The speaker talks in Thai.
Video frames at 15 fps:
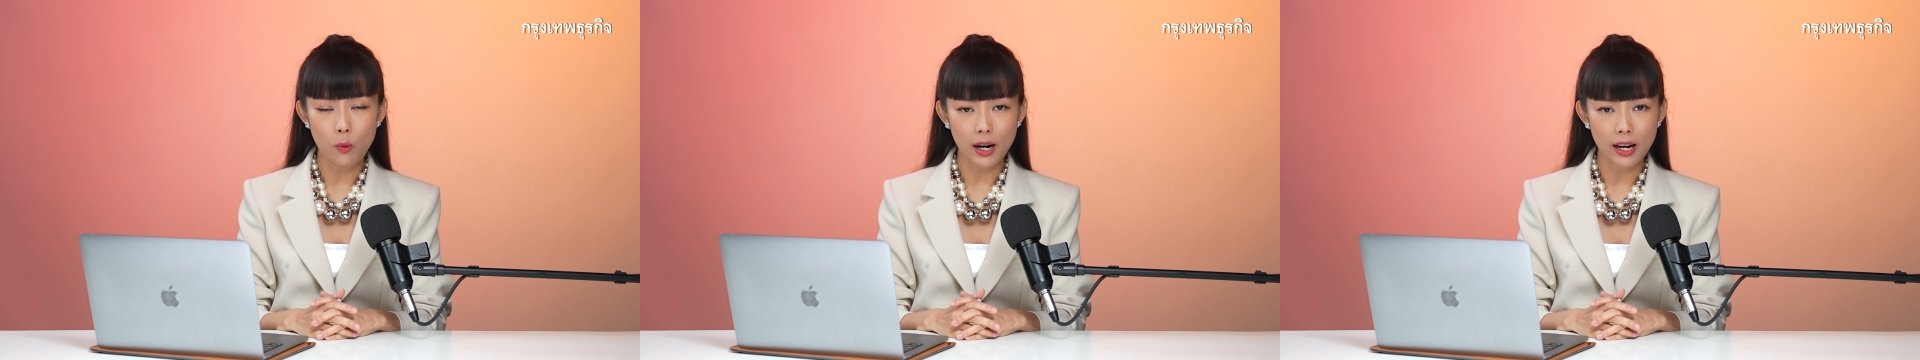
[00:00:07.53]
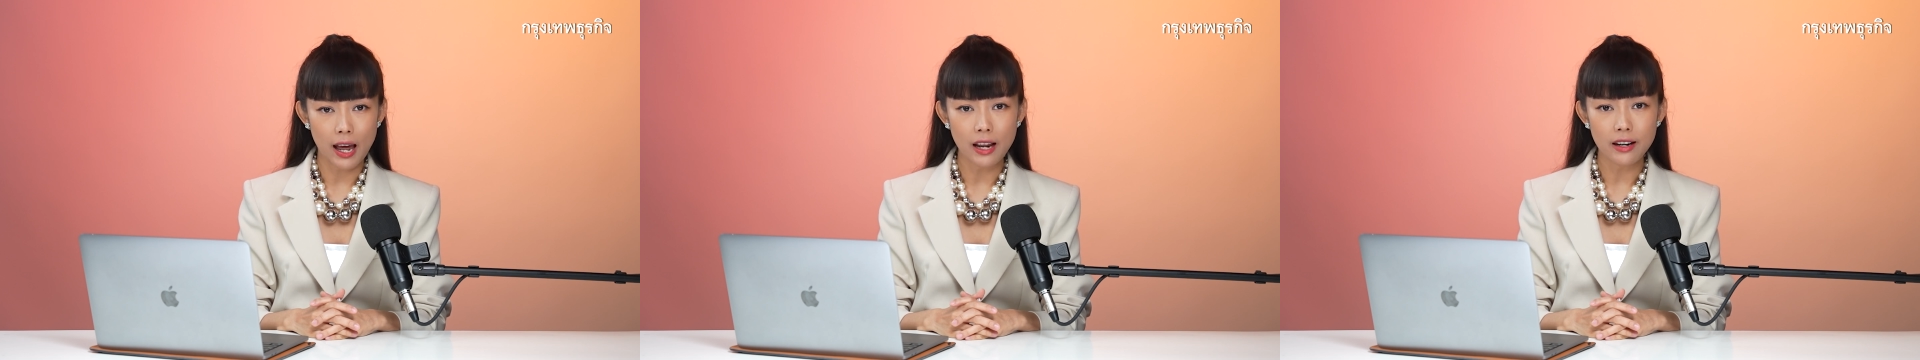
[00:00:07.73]

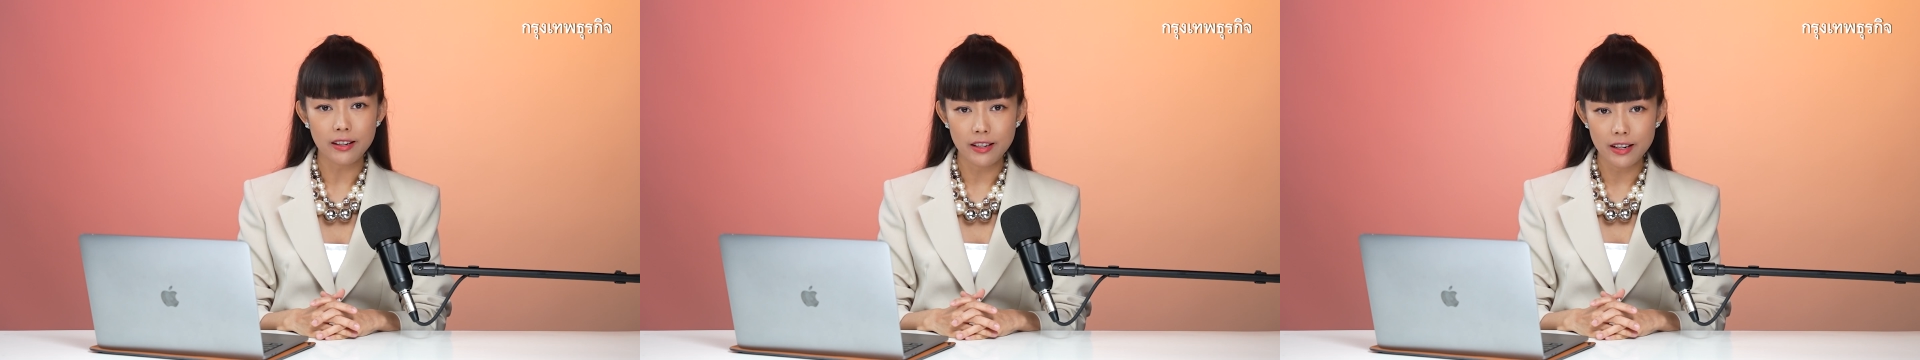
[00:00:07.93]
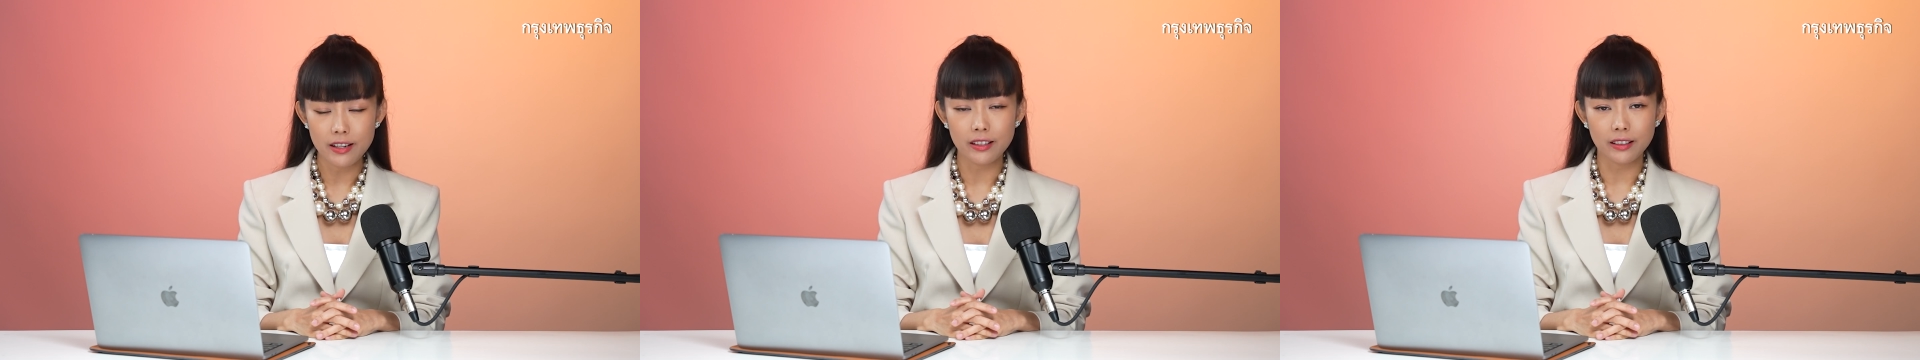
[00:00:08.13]
วันละ
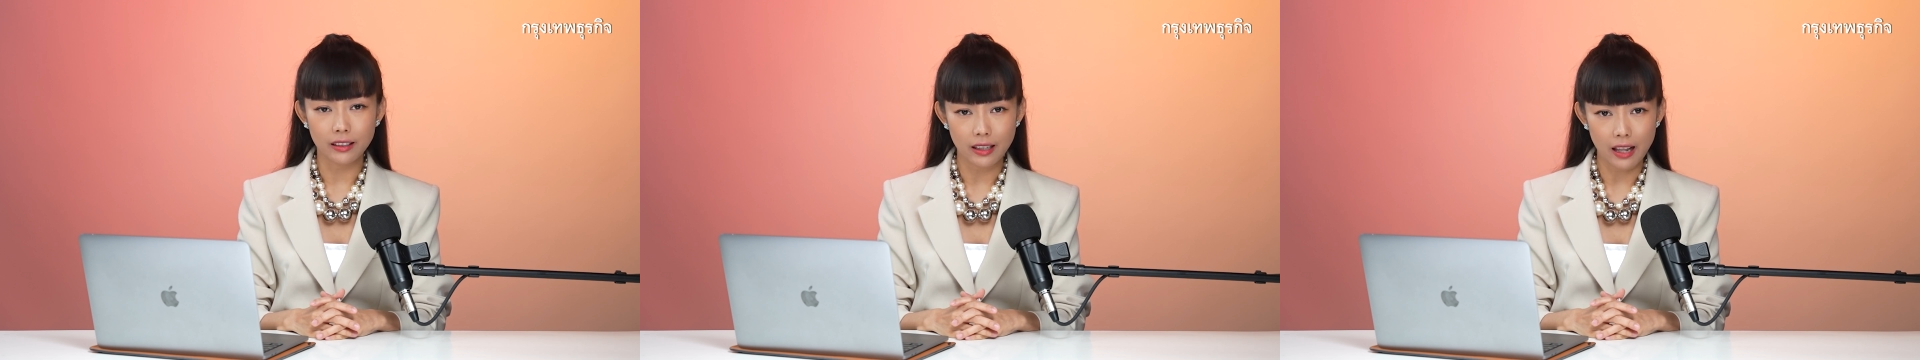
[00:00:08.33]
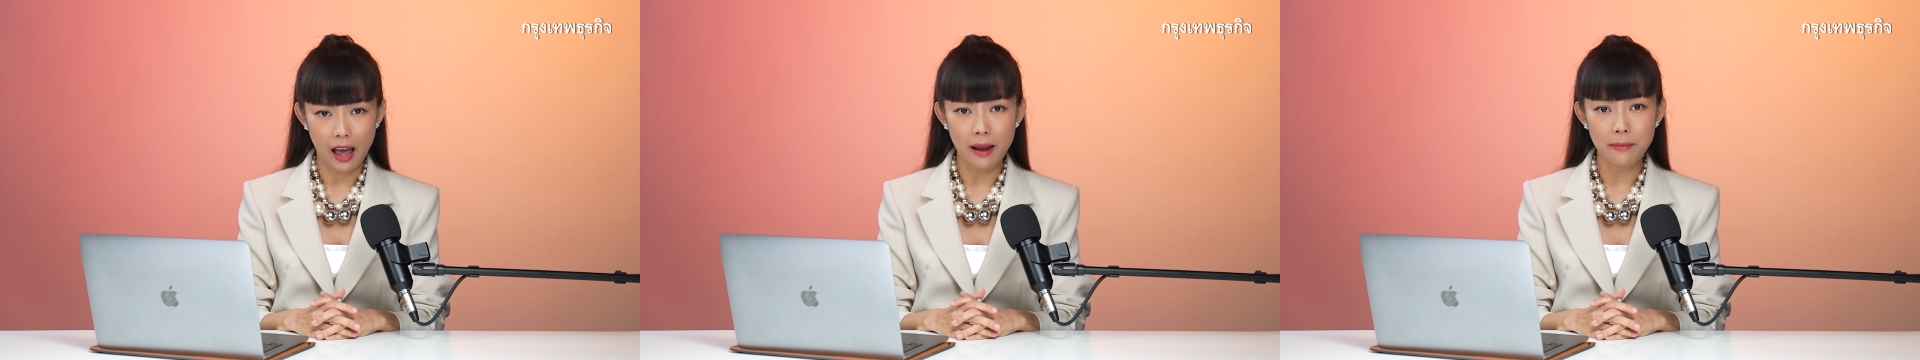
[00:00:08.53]

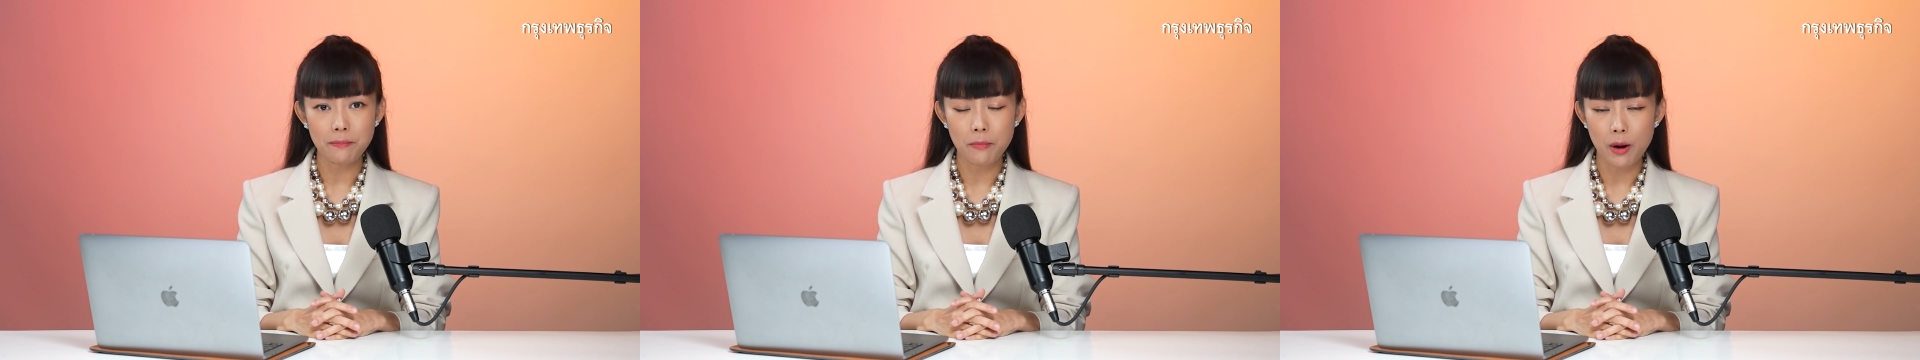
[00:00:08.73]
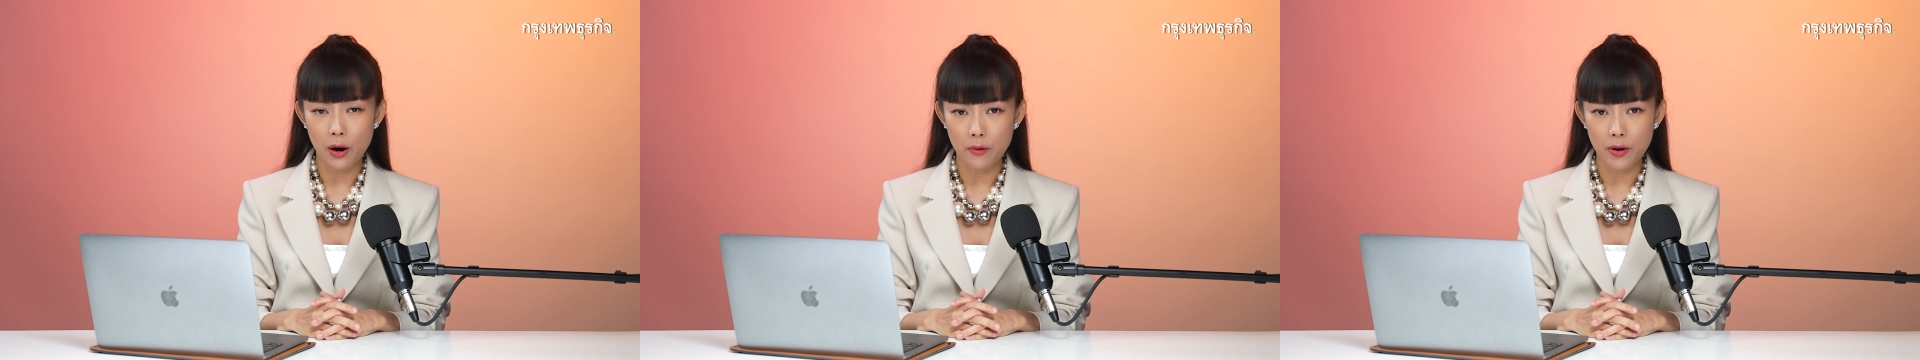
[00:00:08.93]
1 ล้าน
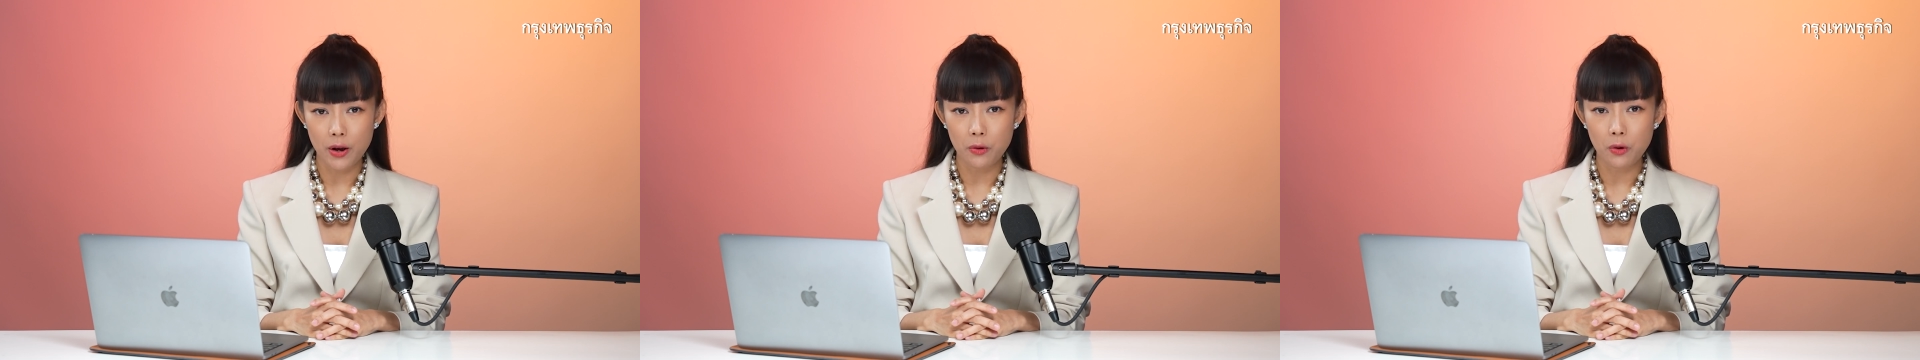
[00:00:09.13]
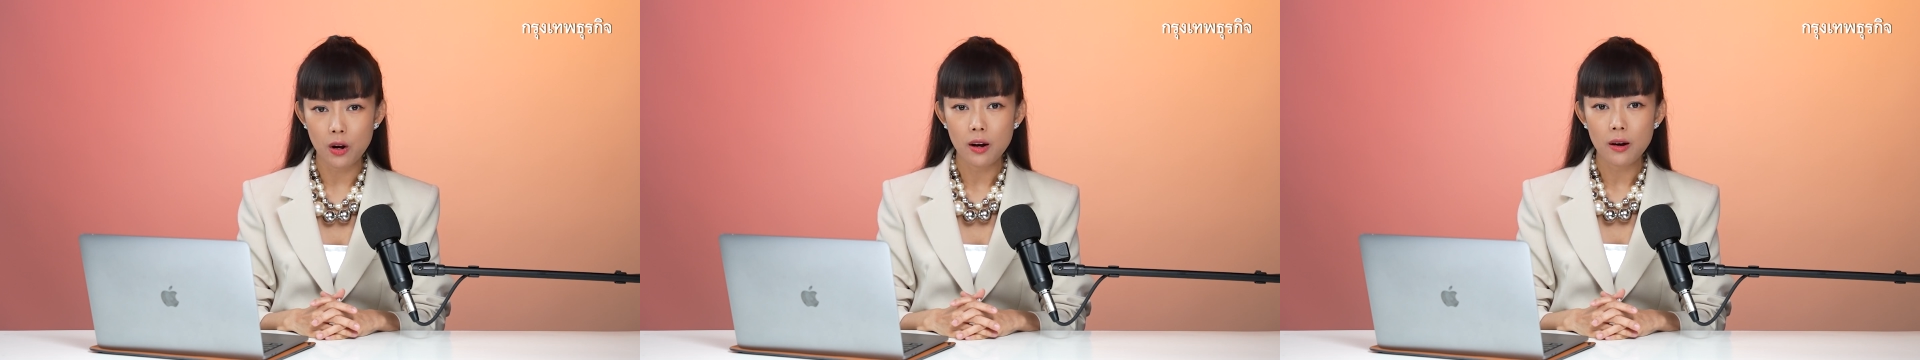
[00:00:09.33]
บาร์เรล